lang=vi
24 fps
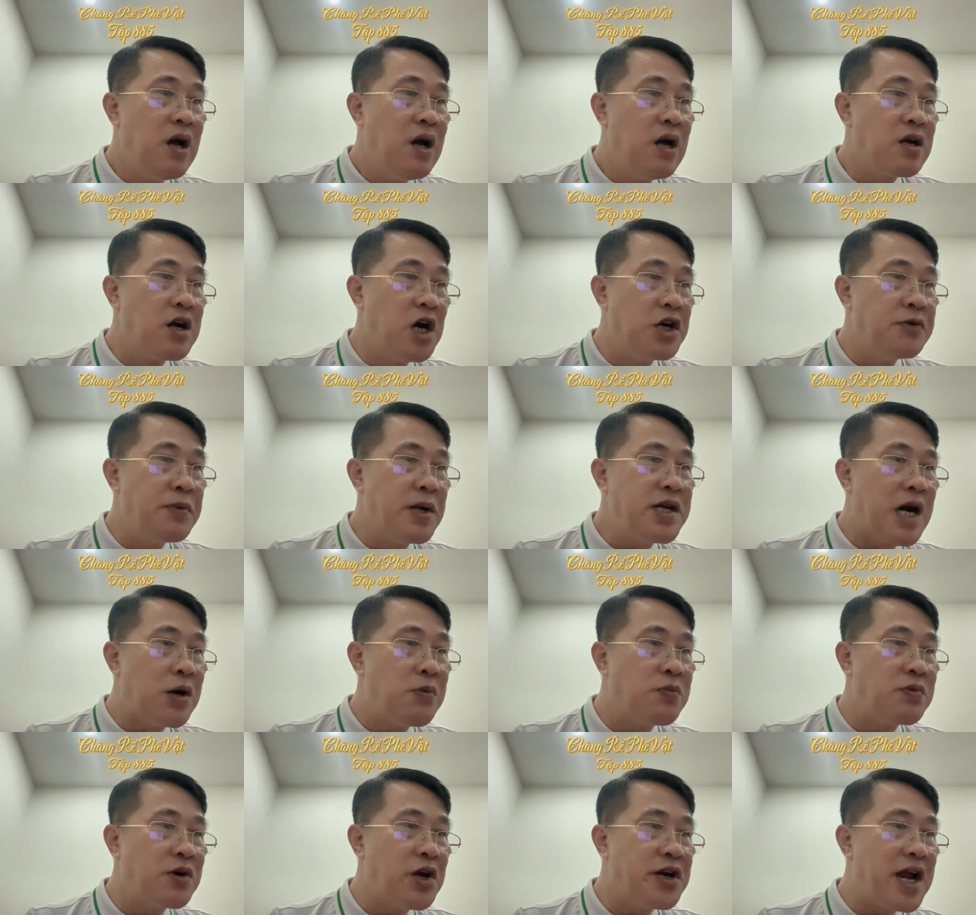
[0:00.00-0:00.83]
Người Bách
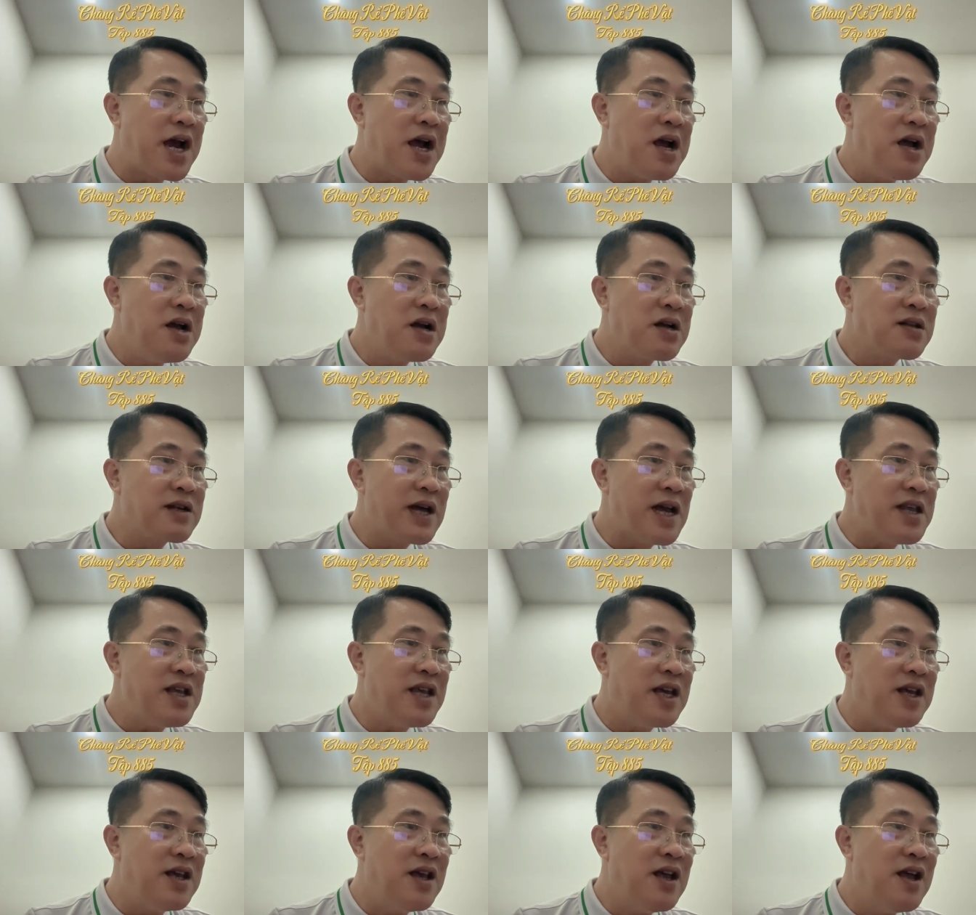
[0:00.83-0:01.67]
Hồng nói ra Cái
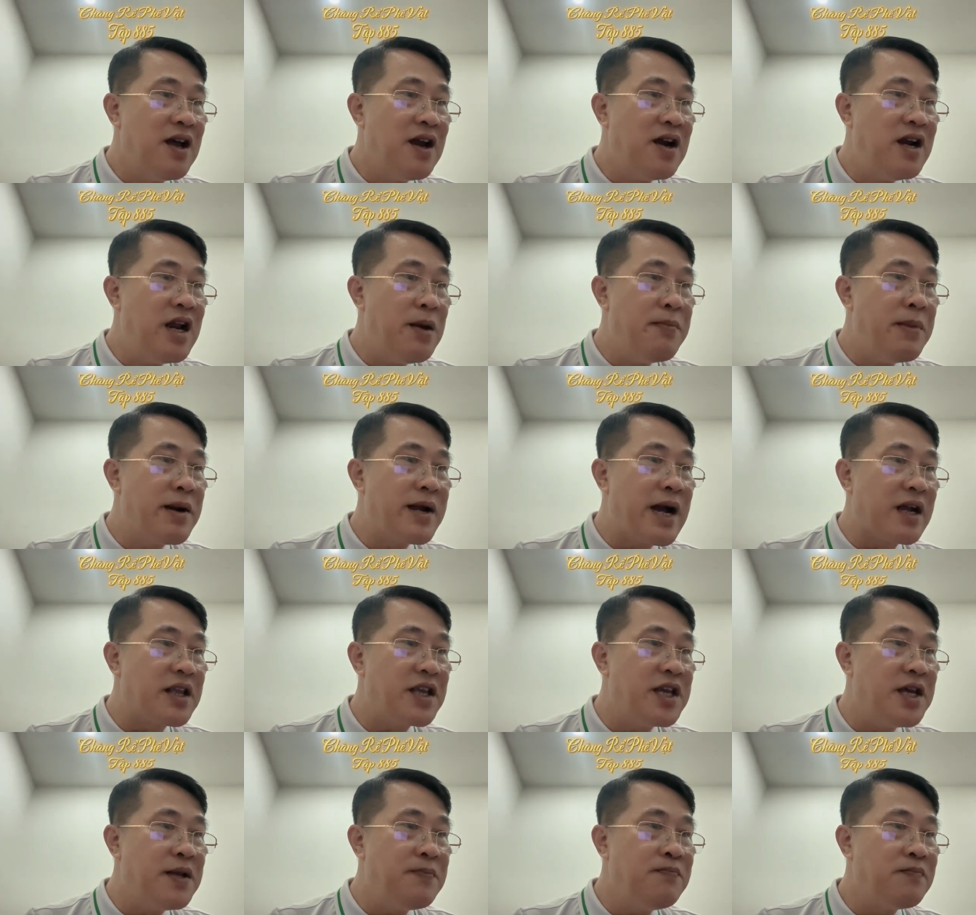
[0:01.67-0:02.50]
gì? Lên bên ngạc
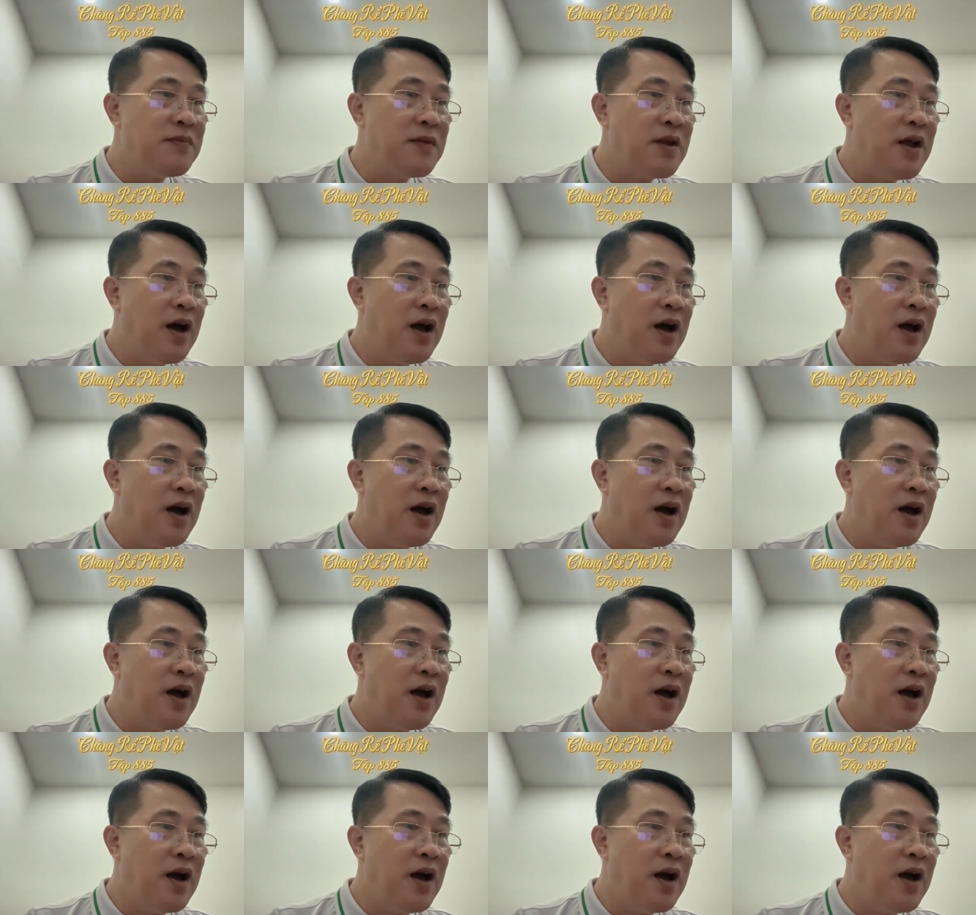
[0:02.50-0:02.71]
nhiên